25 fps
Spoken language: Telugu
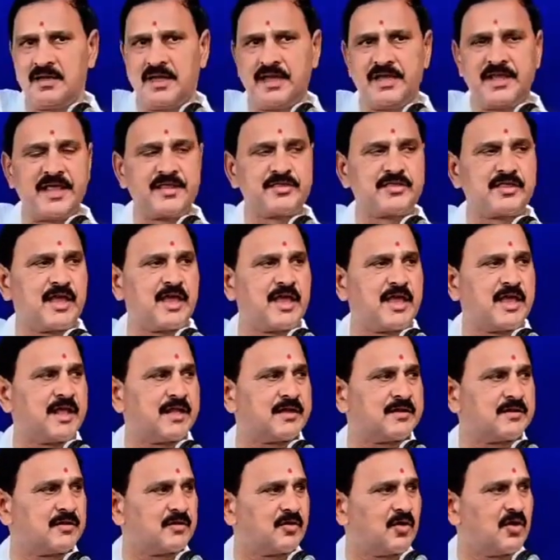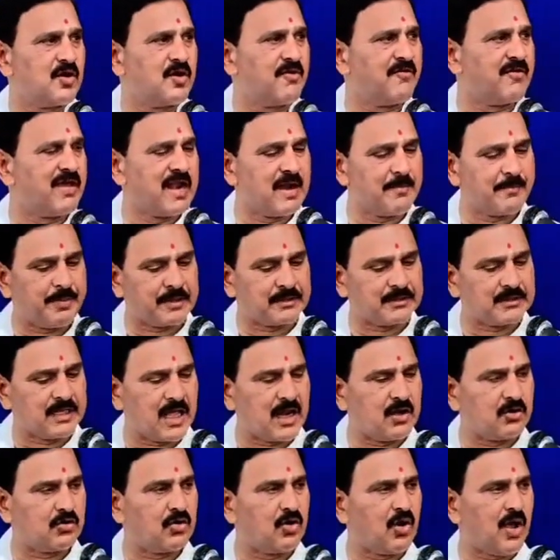ఏదైతే రెండు వేల
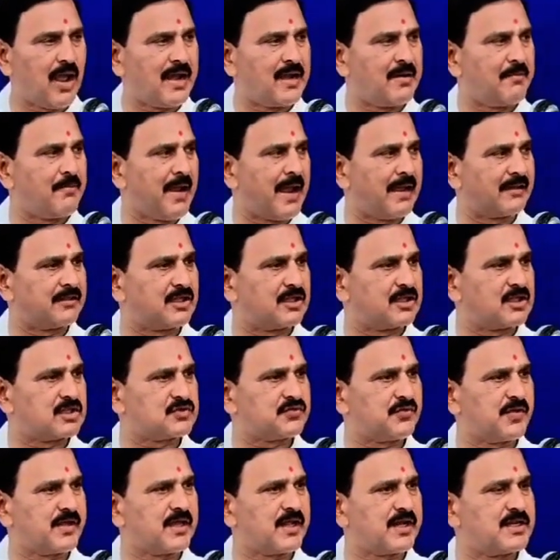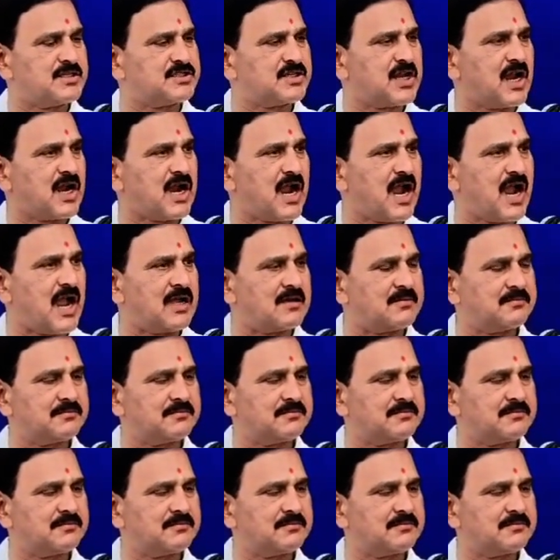పద్నాలుగులో ఆయన బాధ్యత స్వీకరించాక